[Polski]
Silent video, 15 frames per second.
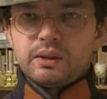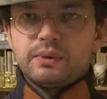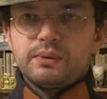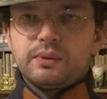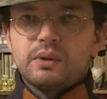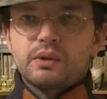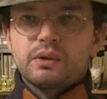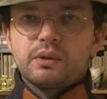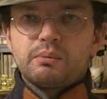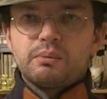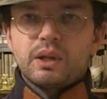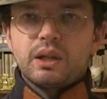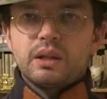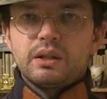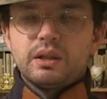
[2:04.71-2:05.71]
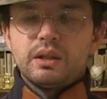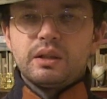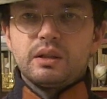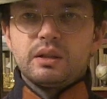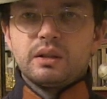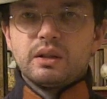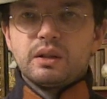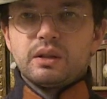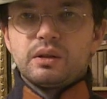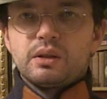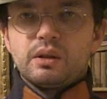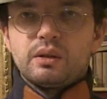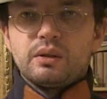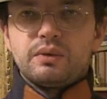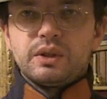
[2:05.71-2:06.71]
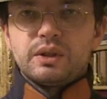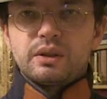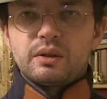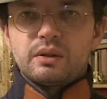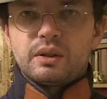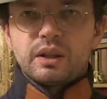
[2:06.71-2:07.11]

tworzą bardziej środowisko